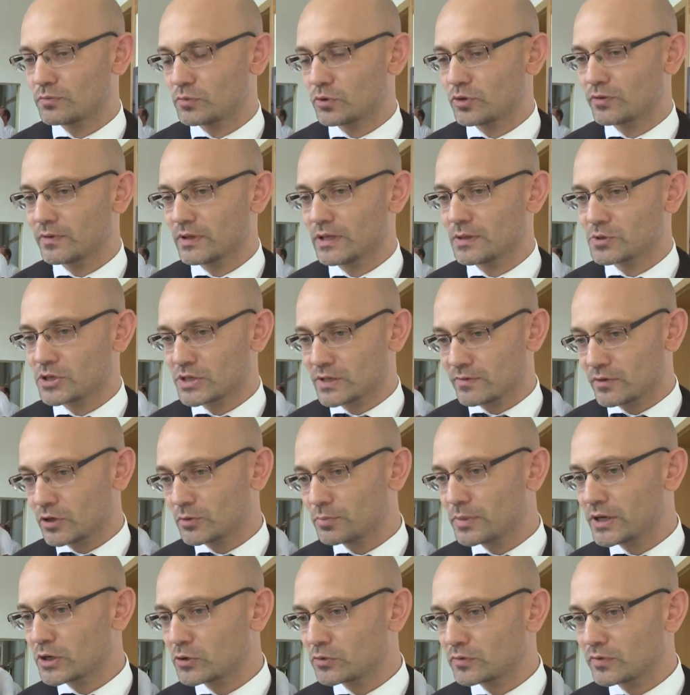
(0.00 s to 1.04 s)
budowane przez
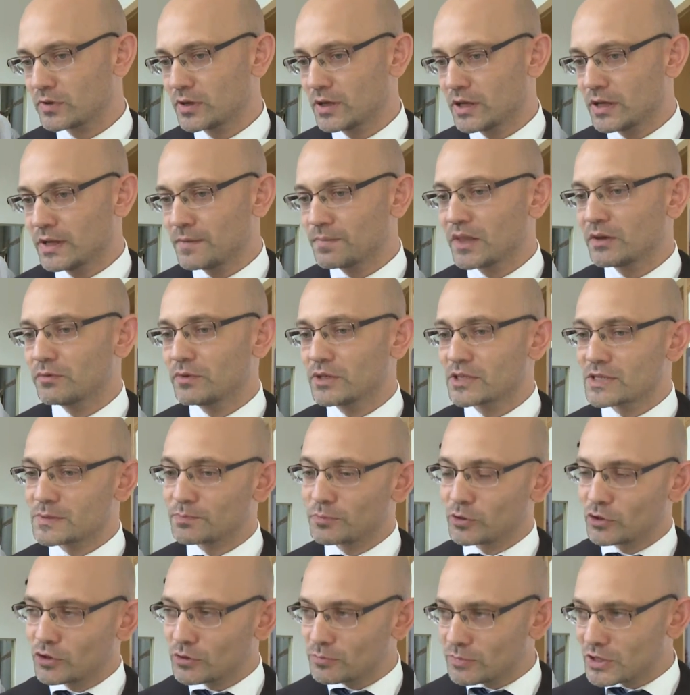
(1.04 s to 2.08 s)
deweloperów,
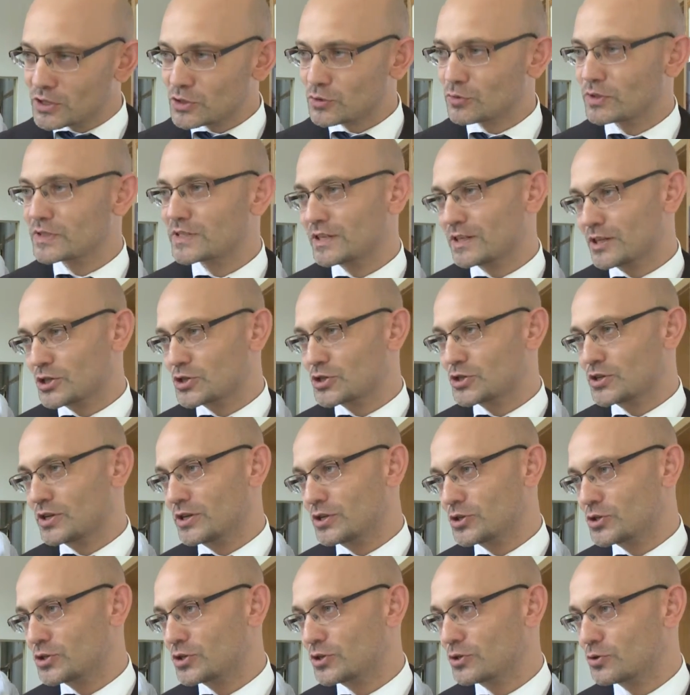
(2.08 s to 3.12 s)
więc podobna sytuacja na
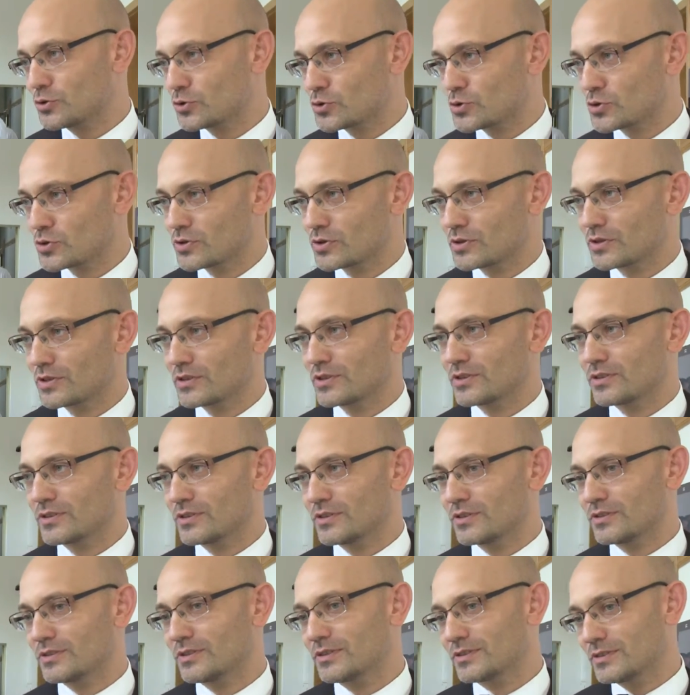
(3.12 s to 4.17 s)
szczęście już
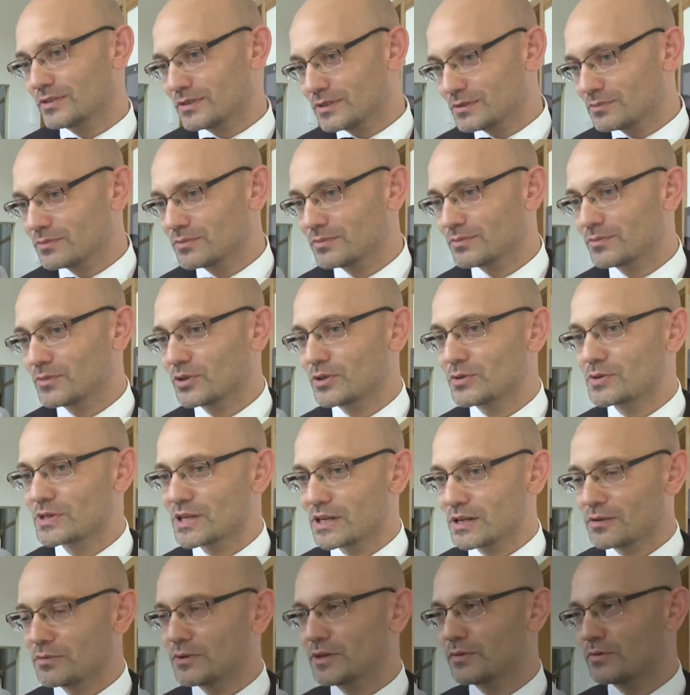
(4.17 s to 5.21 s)
moim
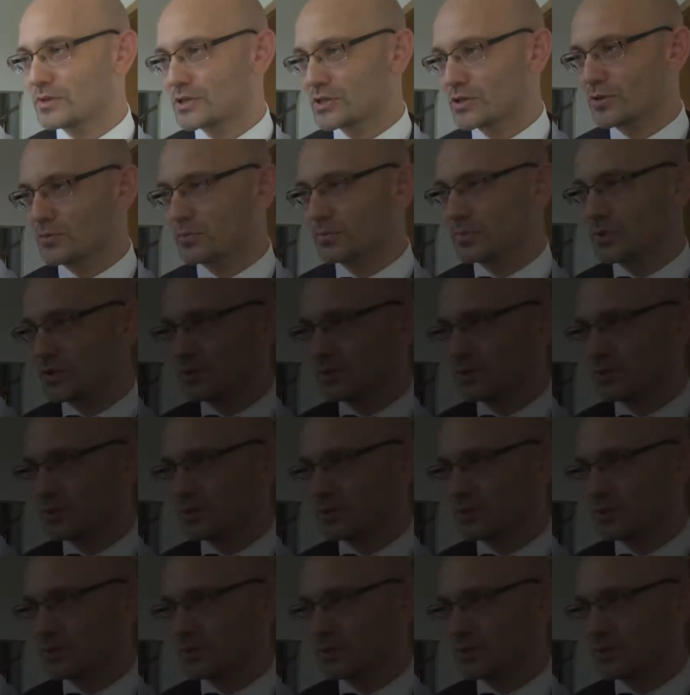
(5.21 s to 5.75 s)
zdaniem nie wystąpi.